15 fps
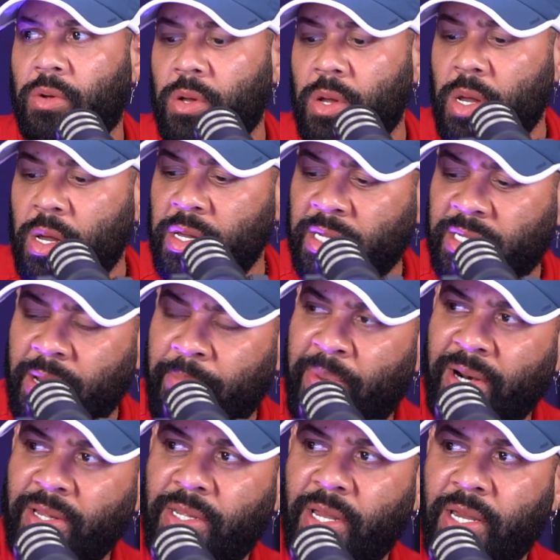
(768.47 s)
Y esa
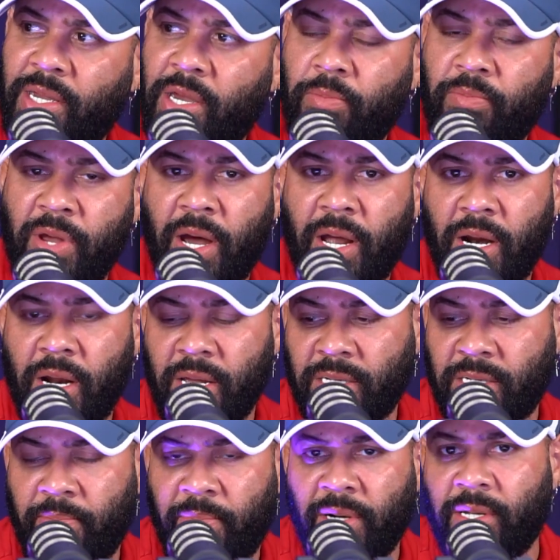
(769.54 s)
parte hay que obviarla y
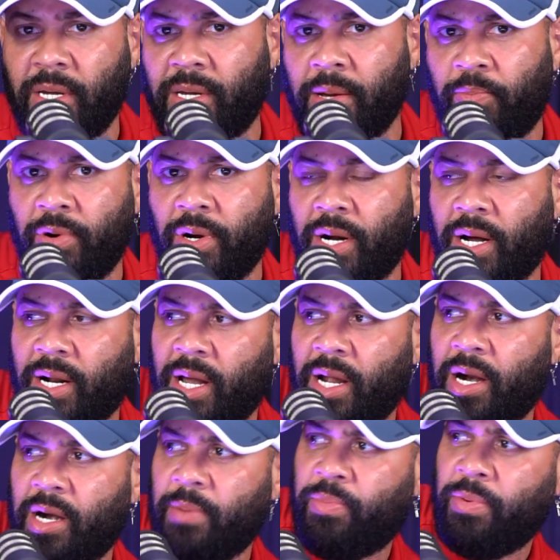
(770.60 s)
esa parte hay que ponerla clara
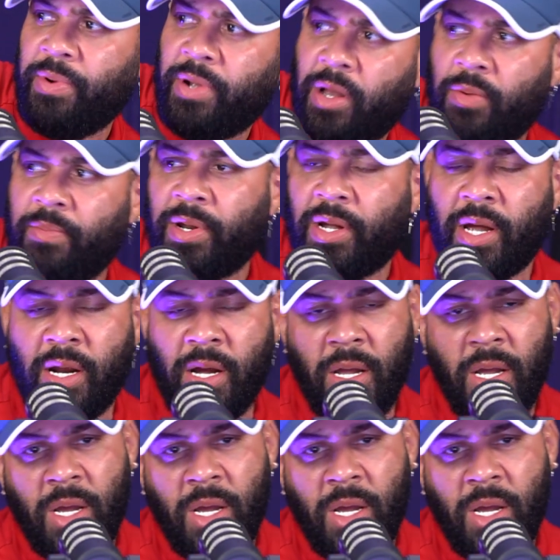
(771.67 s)
en República Dominicana.